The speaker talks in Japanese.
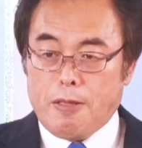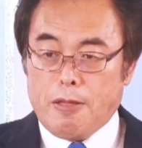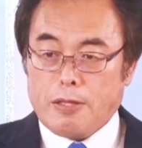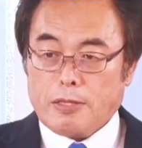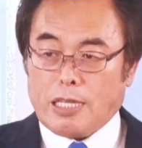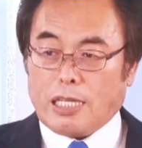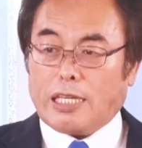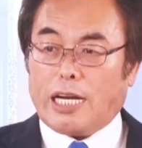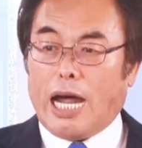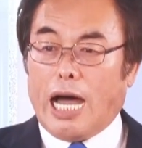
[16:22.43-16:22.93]

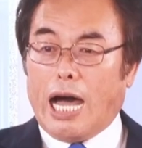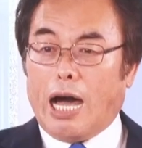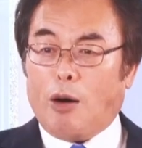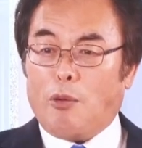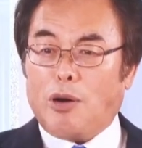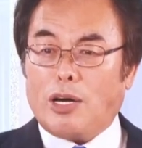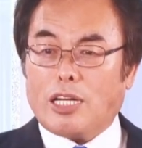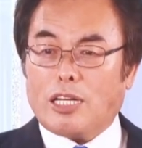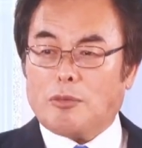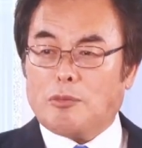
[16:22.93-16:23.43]
だから
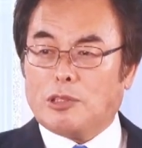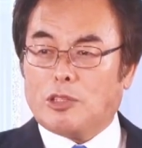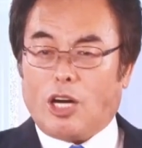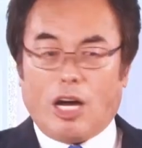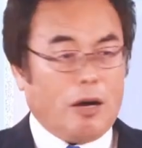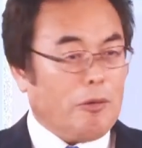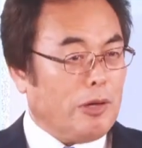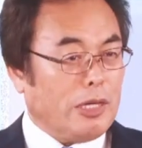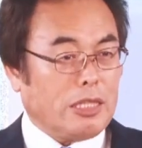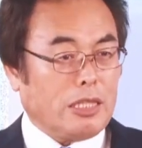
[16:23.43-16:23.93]
哀れみの
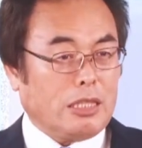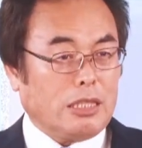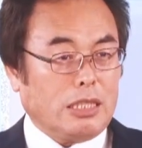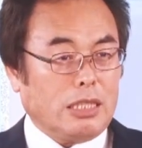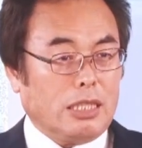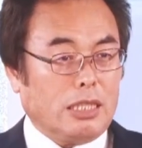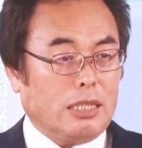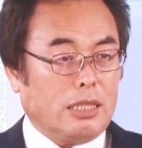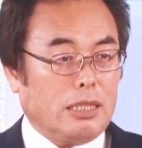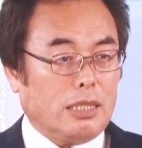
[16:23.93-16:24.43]
哀れ
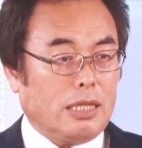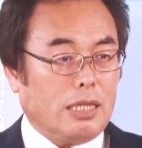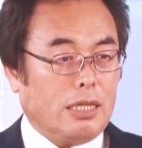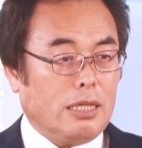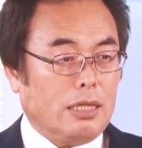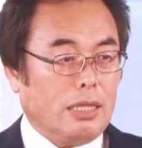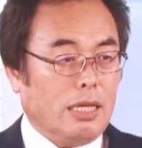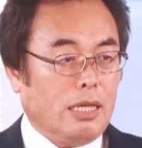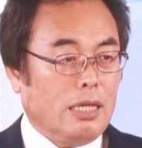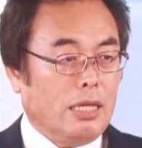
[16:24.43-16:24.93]
に
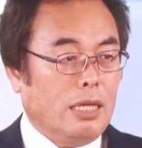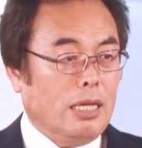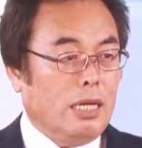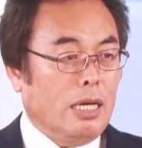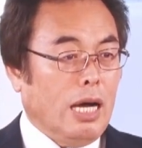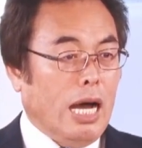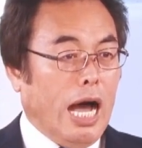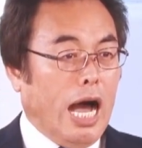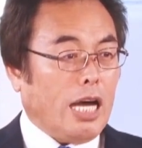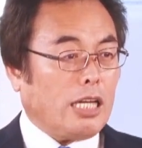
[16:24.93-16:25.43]

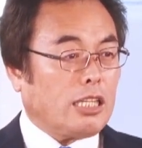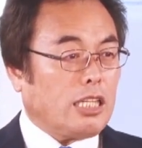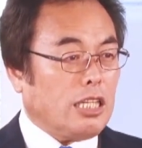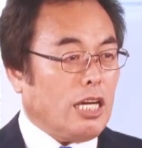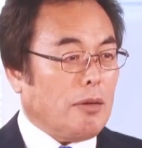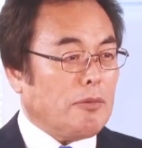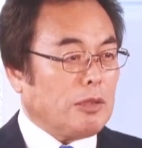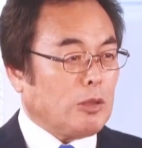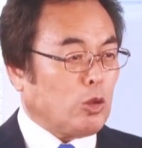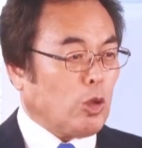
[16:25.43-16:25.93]
諦
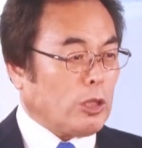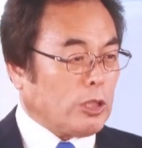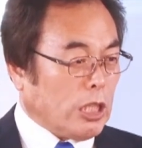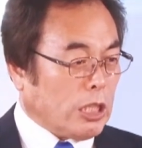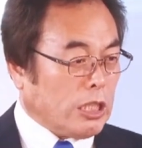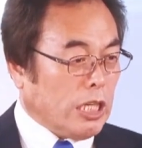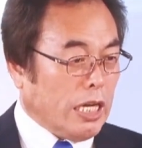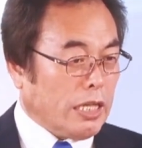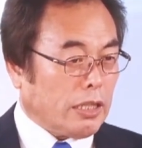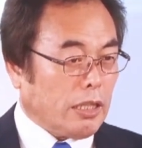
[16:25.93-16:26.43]
めるだっはでき
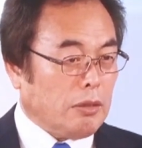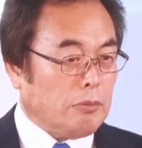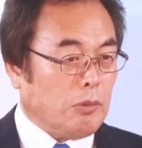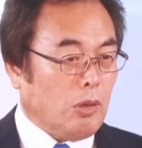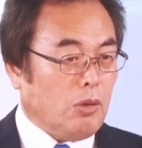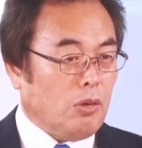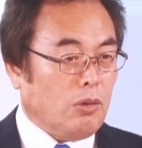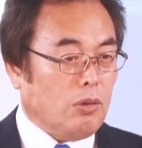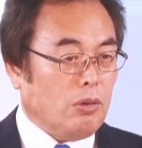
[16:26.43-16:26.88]
ないからも